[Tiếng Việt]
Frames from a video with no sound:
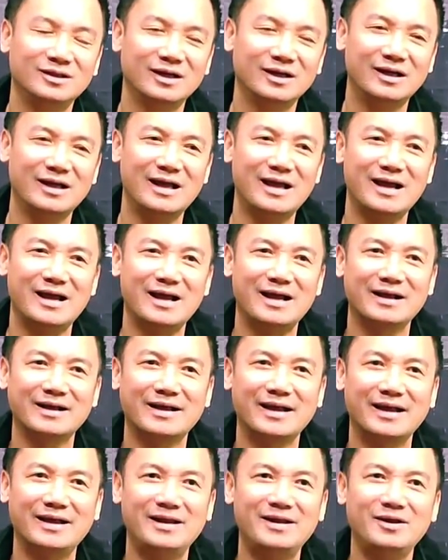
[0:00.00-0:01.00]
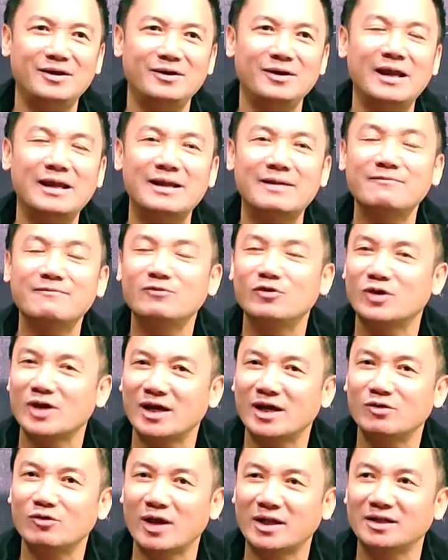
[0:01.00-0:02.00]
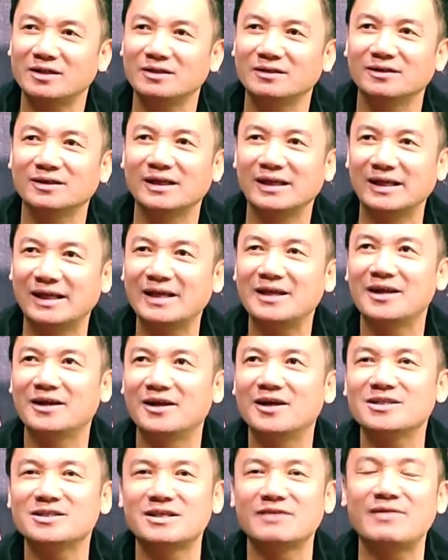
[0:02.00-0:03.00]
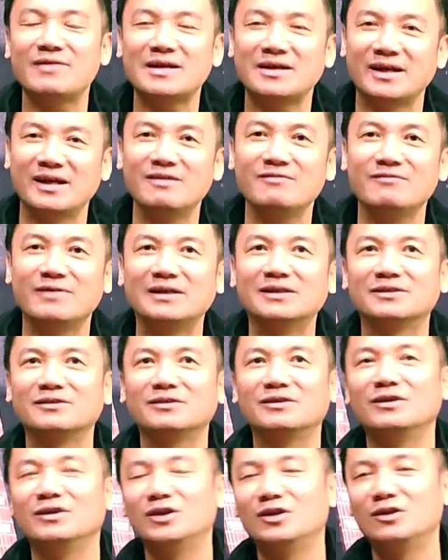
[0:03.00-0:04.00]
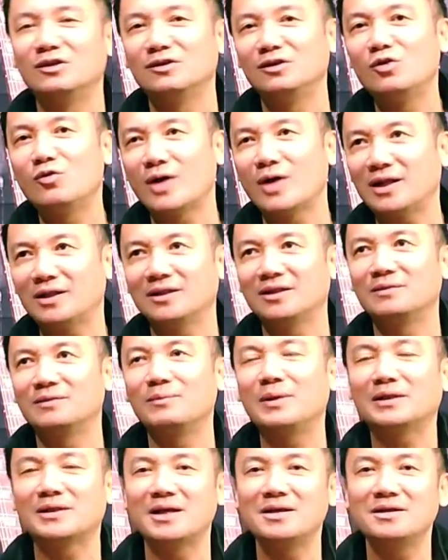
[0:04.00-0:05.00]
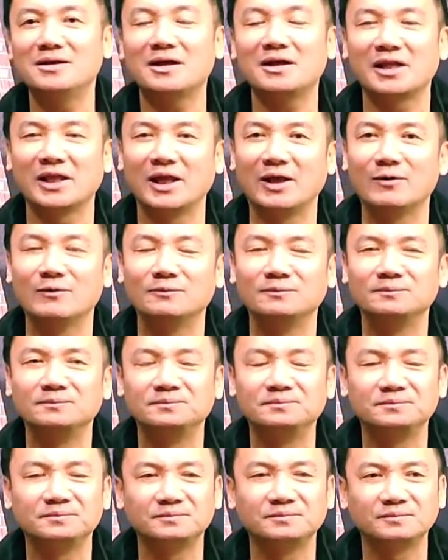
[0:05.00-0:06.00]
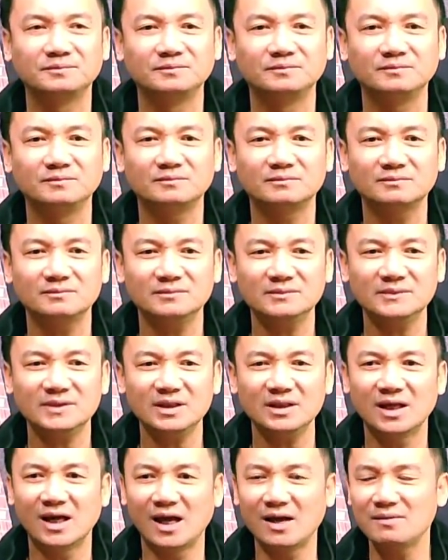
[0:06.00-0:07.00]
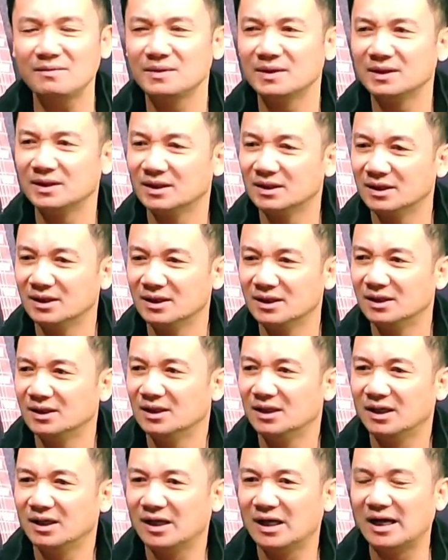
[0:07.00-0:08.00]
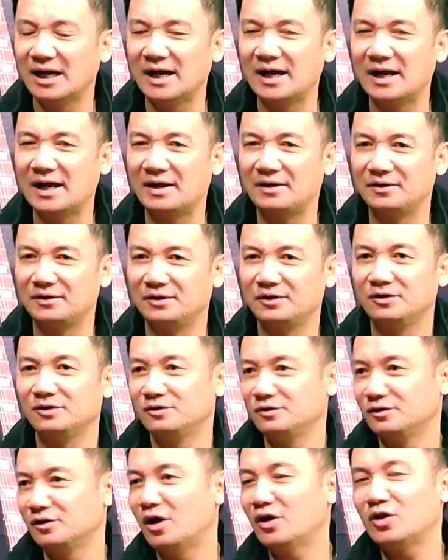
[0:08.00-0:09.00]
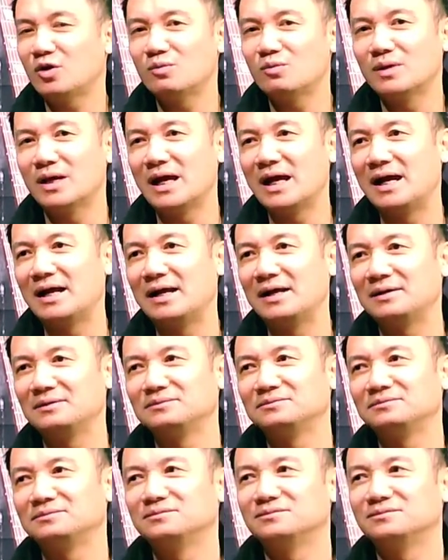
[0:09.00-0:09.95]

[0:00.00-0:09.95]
à, cái địa điểm vui chơi du lịch thì cái nơi đó sẽ phát triển và được du khách biết đến rất là nhiều ha à, nói chung là